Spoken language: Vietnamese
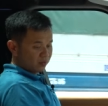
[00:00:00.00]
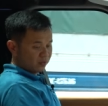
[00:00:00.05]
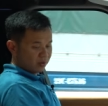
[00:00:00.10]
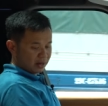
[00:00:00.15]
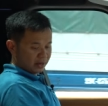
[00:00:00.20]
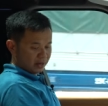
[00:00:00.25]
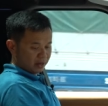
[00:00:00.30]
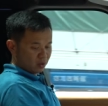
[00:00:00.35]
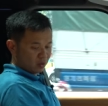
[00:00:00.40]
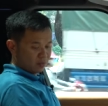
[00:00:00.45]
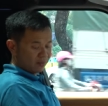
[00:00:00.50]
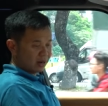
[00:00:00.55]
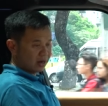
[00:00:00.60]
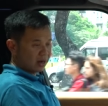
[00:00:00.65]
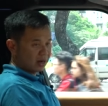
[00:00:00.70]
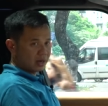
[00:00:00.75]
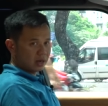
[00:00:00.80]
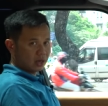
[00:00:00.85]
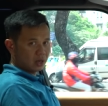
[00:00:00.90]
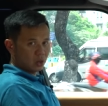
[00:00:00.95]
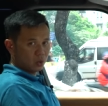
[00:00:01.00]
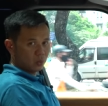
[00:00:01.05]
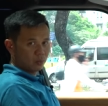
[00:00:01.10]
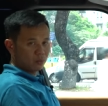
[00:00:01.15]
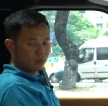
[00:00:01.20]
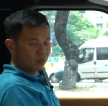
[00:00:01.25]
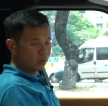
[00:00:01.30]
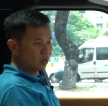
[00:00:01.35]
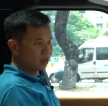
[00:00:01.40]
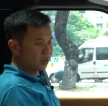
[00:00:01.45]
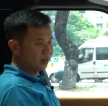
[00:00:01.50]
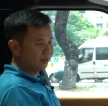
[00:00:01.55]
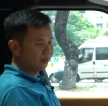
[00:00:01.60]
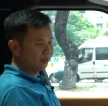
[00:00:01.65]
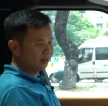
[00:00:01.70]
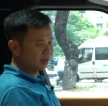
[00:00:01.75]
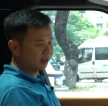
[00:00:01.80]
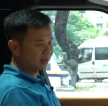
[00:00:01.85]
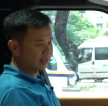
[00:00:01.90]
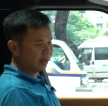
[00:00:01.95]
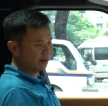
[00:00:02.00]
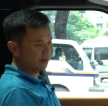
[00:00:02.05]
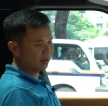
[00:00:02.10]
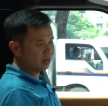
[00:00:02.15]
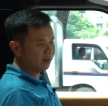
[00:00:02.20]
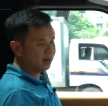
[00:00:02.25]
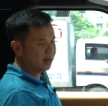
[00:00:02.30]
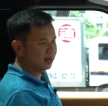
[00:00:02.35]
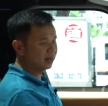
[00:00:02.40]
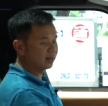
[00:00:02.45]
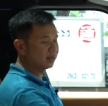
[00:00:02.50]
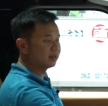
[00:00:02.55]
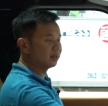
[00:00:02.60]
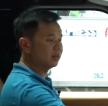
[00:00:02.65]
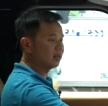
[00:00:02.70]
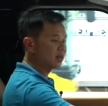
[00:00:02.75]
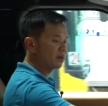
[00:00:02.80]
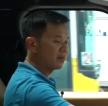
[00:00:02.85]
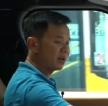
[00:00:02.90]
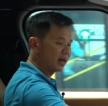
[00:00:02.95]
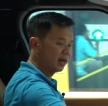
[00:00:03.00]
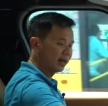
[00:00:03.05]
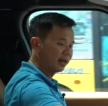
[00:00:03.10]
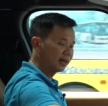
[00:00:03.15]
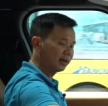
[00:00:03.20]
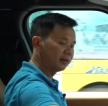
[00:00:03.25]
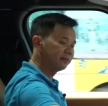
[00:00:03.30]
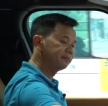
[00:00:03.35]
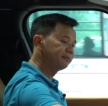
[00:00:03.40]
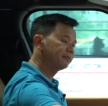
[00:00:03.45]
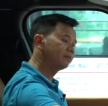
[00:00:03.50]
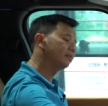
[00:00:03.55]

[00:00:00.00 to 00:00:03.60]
và điều mà Hùng muốn chia sẻ với các bạn đấy chính là cái màn hình ạ